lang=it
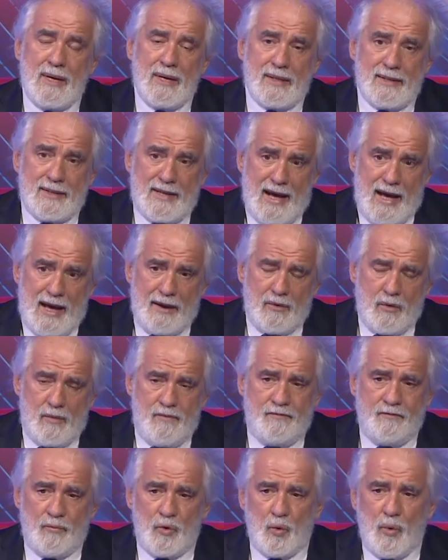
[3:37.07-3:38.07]
da
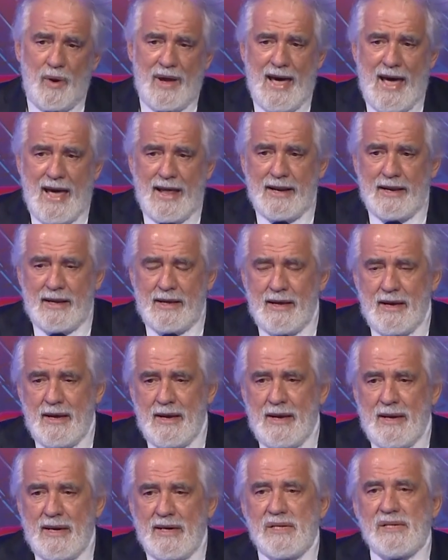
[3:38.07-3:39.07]
due anni,
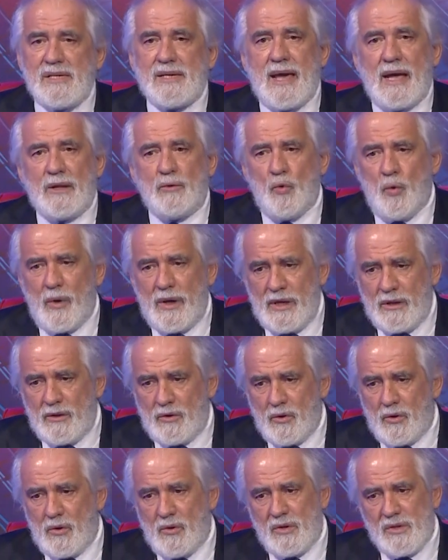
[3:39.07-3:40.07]

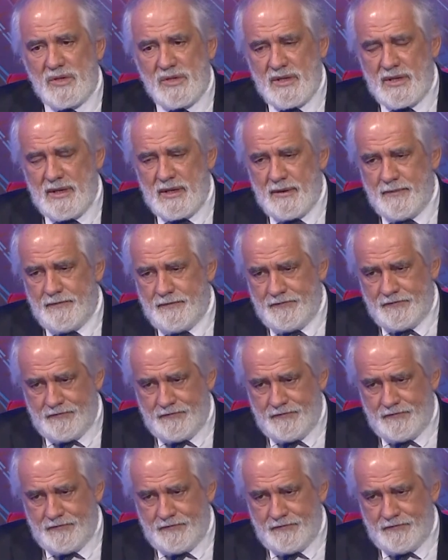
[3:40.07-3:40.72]
scaturito, si